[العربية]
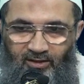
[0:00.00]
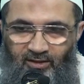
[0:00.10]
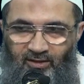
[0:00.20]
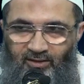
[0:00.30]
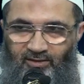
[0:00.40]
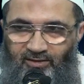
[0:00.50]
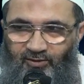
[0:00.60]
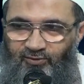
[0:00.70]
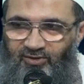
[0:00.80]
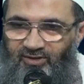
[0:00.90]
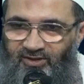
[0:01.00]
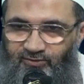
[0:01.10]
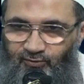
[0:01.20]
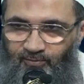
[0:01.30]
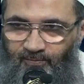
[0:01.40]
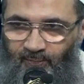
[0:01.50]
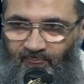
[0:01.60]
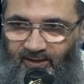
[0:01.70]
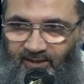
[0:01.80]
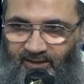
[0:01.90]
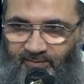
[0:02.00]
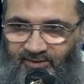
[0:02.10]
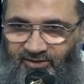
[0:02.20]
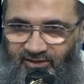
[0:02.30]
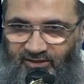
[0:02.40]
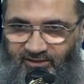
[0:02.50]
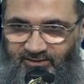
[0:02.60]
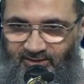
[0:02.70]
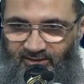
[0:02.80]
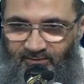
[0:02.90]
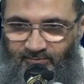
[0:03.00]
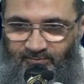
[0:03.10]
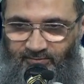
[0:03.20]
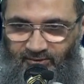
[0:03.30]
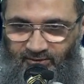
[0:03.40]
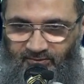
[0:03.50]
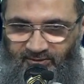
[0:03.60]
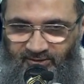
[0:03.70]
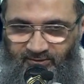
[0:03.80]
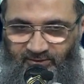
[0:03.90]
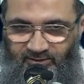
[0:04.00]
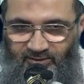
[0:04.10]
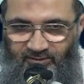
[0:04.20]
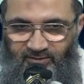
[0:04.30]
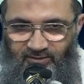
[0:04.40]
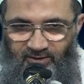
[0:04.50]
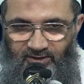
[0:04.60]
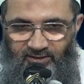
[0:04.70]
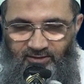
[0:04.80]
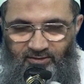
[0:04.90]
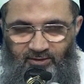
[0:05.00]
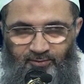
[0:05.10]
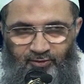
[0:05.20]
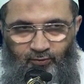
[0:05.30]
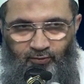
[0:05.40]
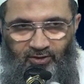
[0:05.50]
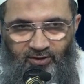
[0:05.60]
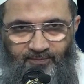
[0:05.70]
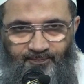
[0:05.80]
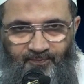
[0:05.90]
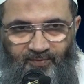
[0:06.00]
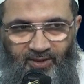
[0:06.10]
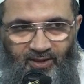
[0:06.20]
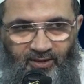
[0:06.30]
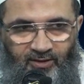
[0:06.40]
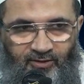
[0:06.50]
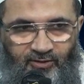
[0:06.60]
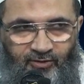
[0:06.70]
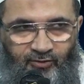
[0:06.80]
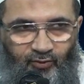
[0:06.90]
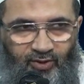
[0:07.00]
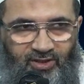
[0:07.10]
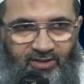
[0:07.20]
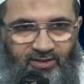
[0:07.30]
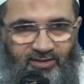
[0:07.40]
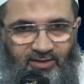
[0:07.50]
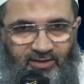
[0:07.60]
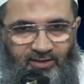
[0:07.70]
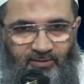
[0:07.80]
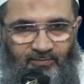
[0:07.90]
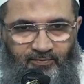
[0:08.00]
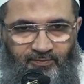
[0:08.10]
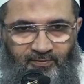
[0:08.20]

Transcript: آه، لو طالعتم كلام شيخ الإسلام ابن تيمية عليه رحمة الله وهذا الكلام